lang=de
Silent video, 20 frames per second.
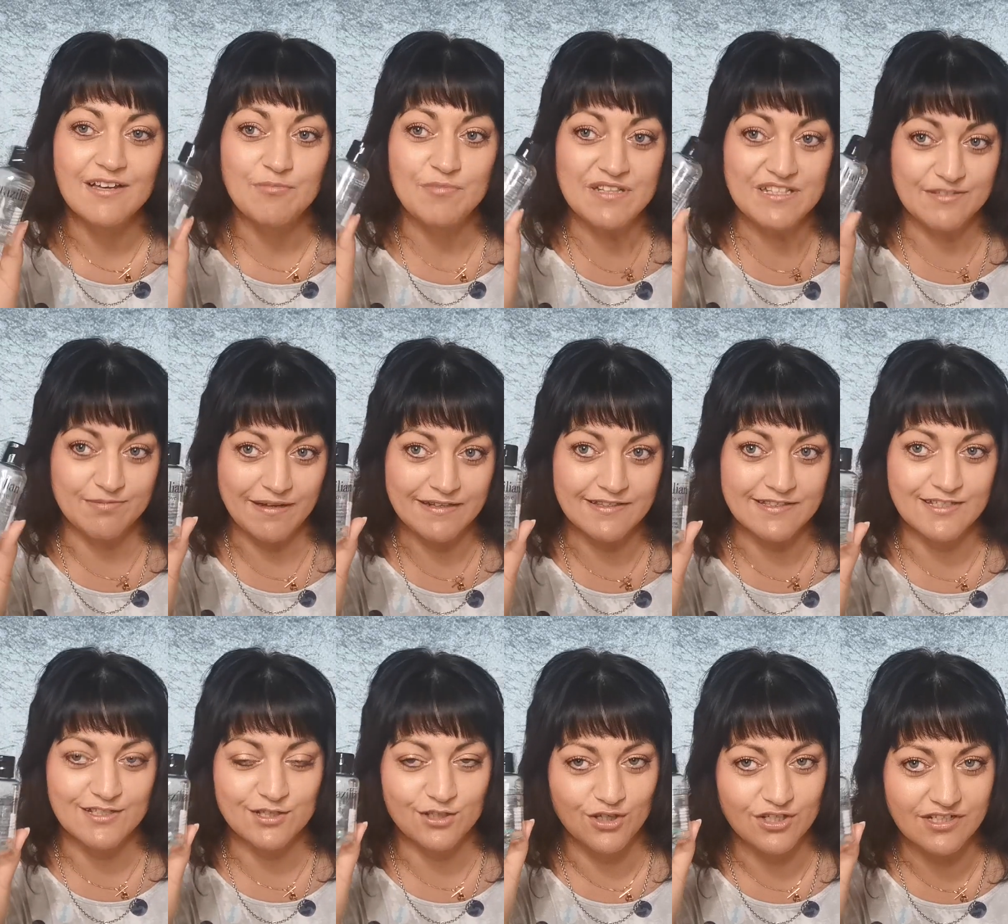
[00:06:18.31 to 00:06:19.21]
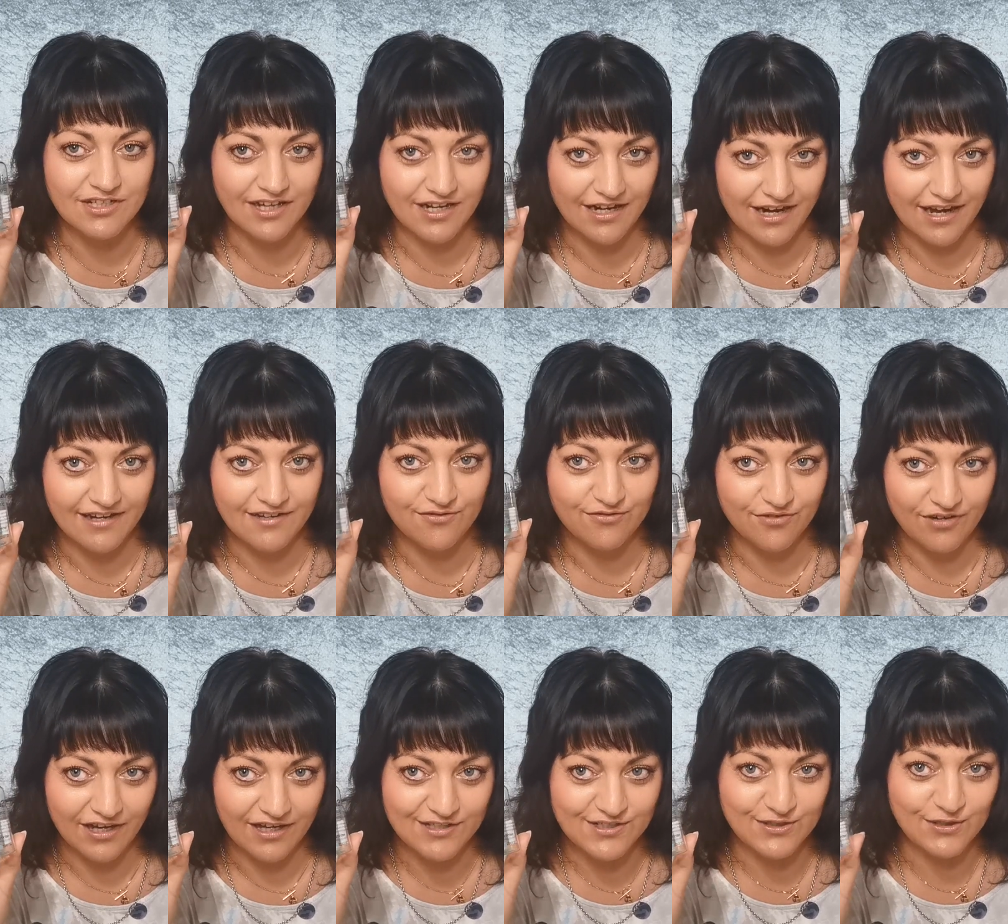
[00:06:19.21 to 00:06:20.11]
mit 20 solchen kleinen
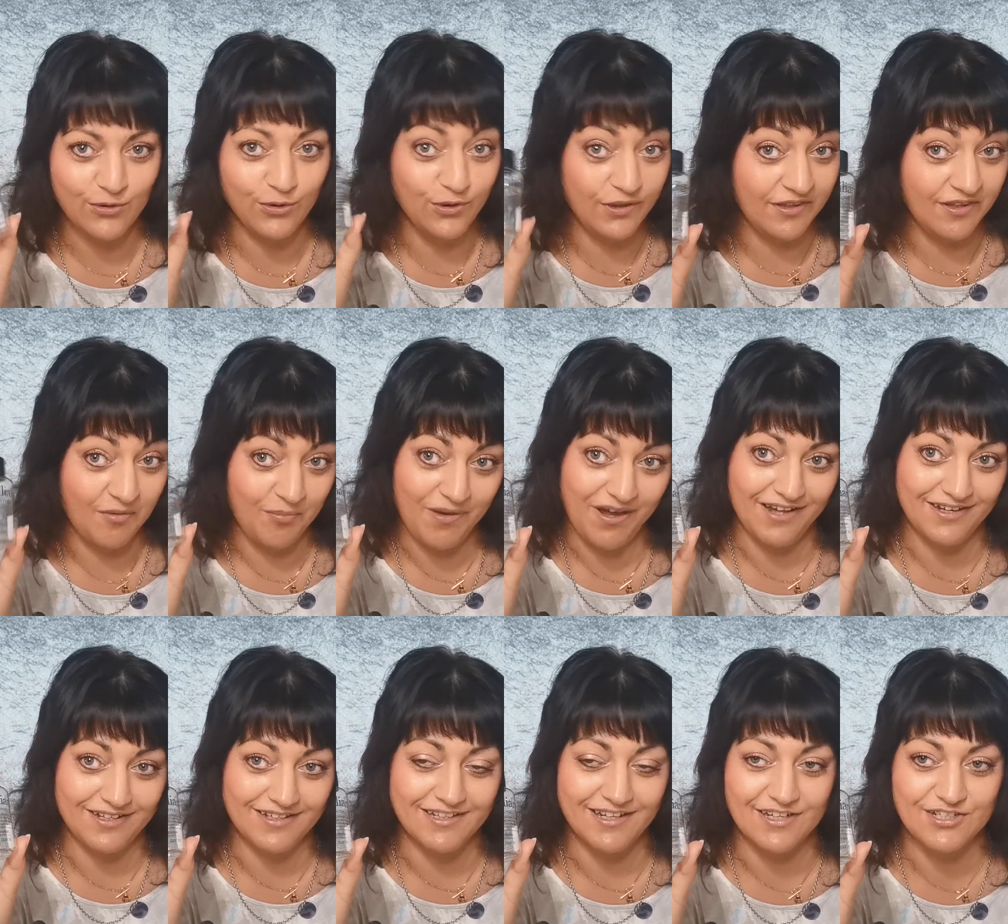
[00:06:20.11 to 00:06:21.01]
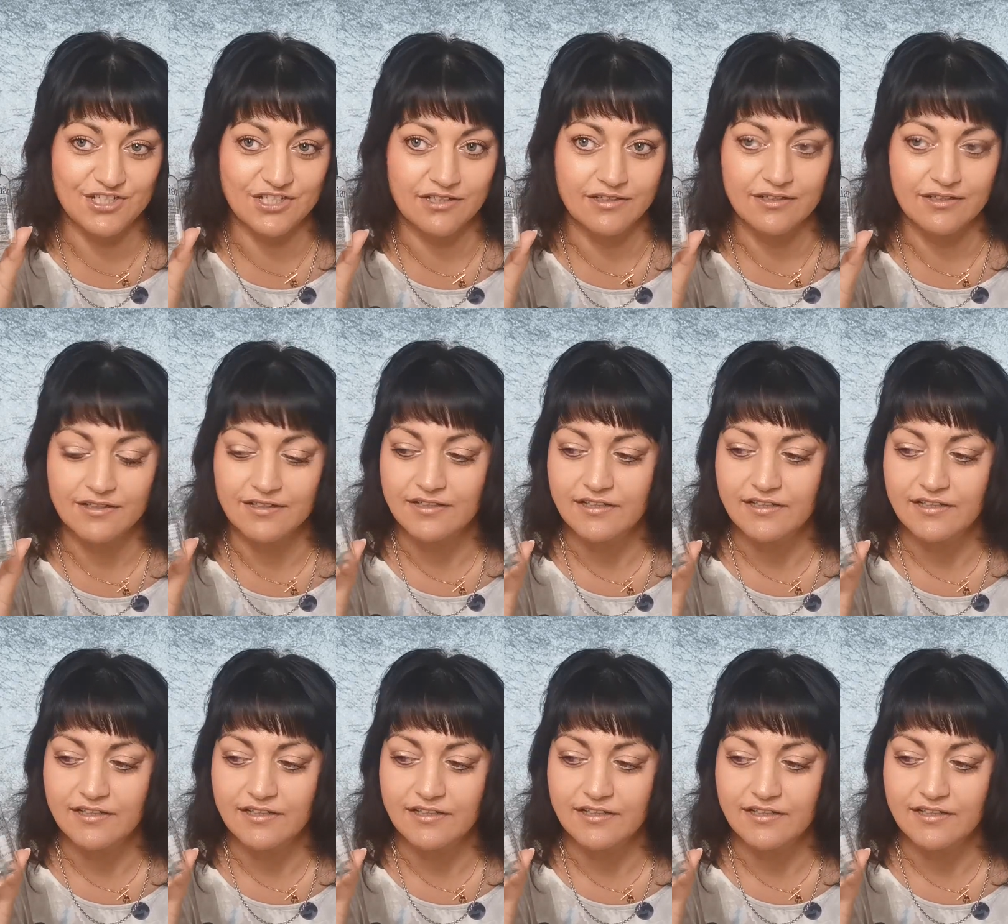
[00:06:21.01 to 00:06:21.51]
Flaschen und einer Badetasche.